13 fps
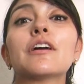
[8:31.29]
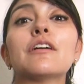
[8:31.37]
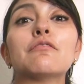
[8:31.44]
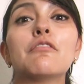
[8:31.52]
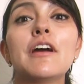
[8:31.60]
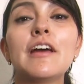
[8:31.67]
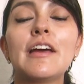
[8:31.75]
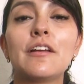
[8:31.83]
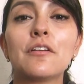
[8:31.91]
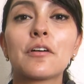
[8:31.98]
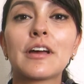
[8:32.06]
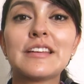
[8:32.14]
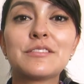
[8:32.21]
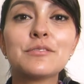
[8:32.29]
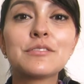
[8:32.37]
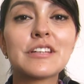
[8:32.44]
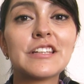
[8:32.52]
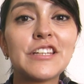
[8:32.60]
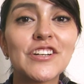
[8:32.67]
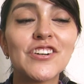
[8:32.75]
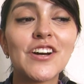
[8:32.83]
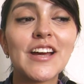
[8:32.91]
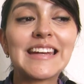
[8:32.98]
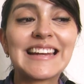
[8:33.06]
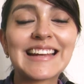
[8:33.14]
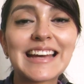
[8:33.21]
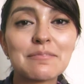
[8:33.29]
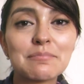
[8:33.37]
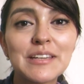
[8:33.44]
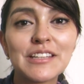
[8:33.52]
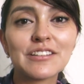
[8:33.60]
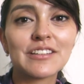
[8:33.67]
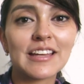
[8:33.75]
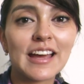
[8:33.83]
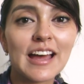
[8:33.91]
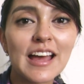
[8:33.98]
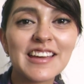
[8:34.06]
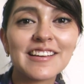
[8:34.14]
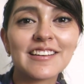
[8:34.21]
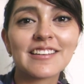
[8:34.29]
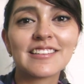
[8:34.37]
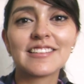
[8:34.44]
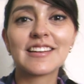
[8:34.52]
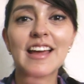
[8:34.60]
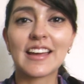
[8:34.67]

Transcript: que fue lo que sucedió en el camino de Highgarden